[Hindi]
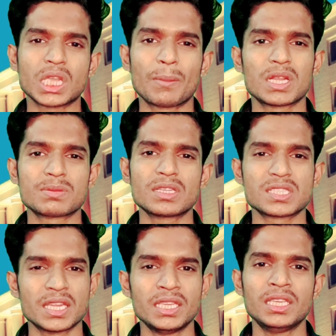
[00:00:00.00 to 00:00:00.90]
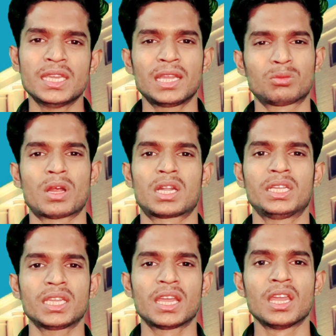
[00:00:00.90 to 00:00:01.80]
उसका प्लेसमेंट सही है
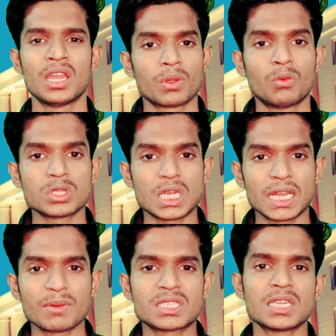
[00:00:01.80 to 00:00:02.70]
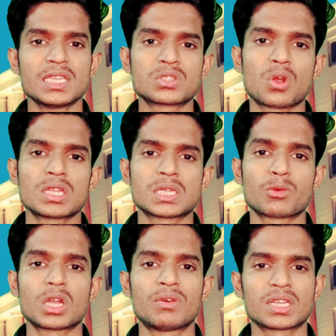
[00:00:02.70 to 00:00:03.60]
तुम्हारा ठीक है वो सारे बच्चे इस कॉलेज
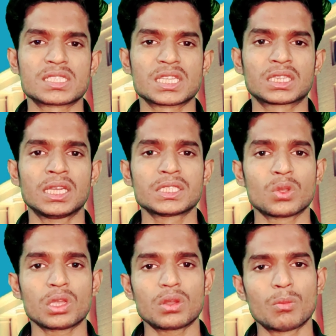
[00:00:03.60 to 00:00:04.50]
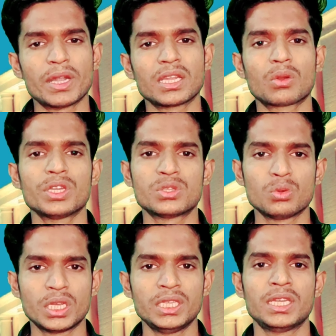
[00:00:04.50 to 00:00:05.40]
सबको कवर कर सकते हैं जिसको कि मनी का कोई
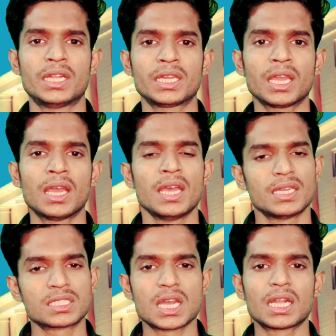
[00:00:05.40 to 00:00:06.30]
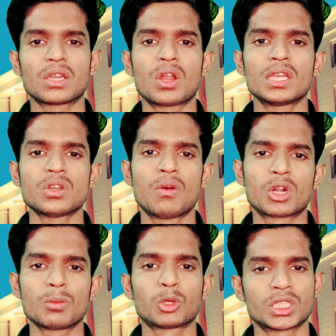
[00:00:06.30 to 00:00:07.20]
इशू नहीं है ठीक है ये सारे कॉलेज
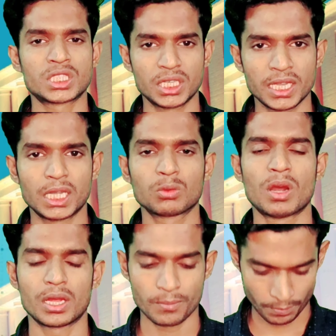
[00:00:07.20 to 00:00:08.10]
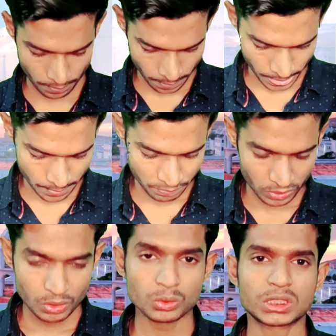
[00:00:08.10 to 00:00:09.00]
ओवरऑल अच्छे हैं तुम्हारा
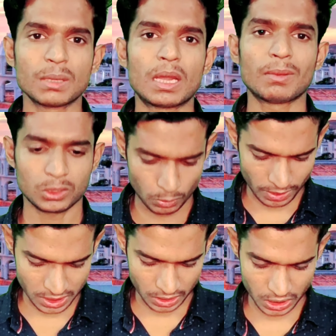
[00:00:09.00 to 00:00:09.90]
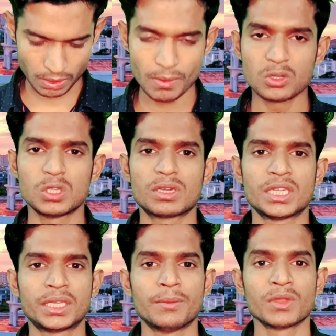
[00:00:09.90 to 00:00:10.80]
उसके बाद बात करूं मैं सत्यभामा
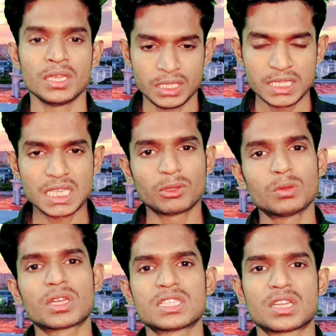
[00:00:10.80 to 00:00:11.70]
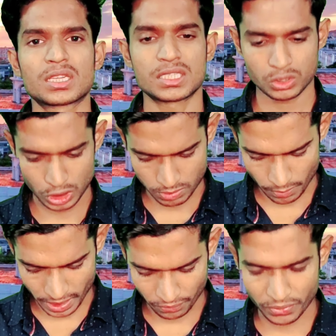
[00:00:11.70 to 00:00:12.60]
यूनिवर्सिटी इसे भी तुम कंसिडर कर सकते हो
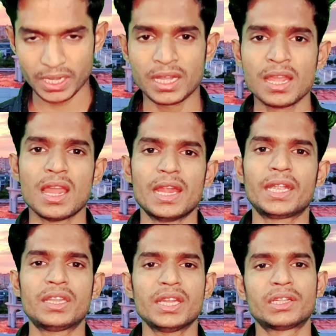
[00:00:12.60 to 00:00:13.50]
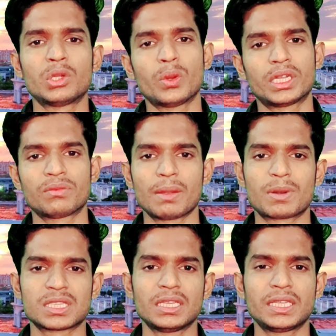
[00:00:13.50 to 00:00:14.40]
इसमें मेरा फ्रेंड है 80 82
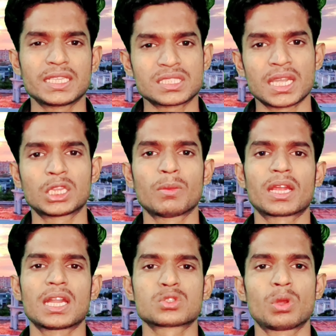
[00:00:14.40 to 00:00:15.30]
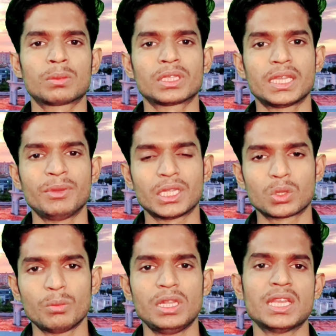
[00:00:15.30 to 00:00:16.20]
85 परसेंटेज तक है तुम्हारा क्लास ट्वेल्थ में तो ये भी
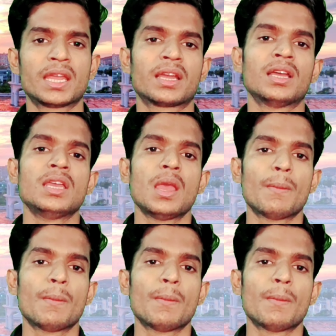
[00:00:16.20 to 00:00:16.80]
तेरे को मिल जाएगा